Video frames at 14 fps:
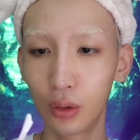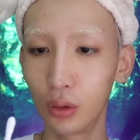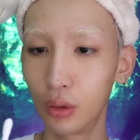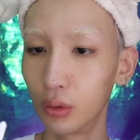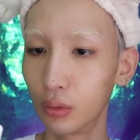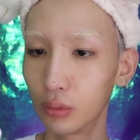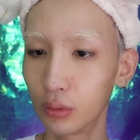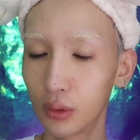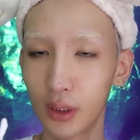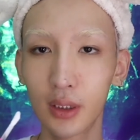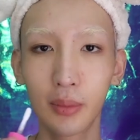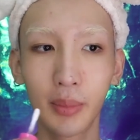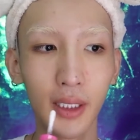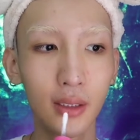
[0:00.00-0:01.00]
然后
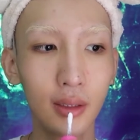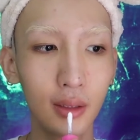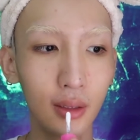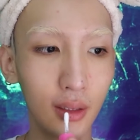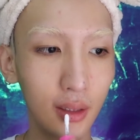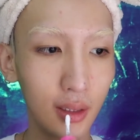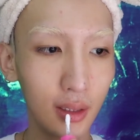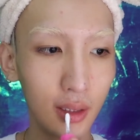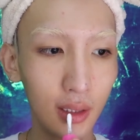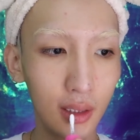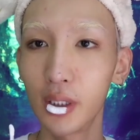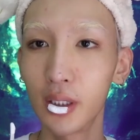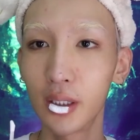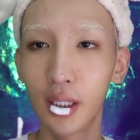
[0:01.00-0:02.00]
它这个白色的
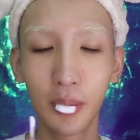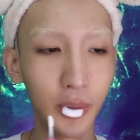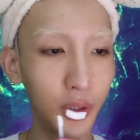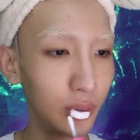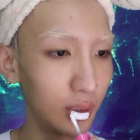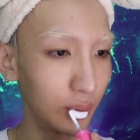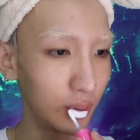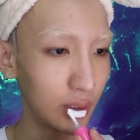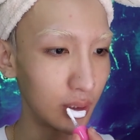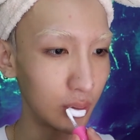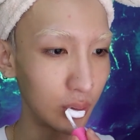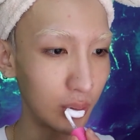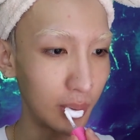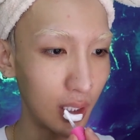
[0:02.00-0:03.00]
上嘴应该没有
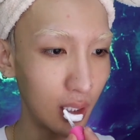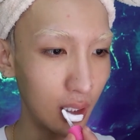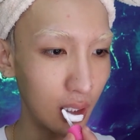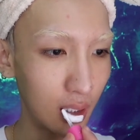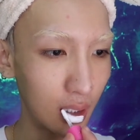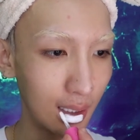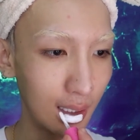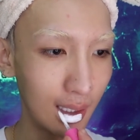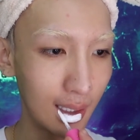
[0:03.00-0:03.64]
人会上嘴吧。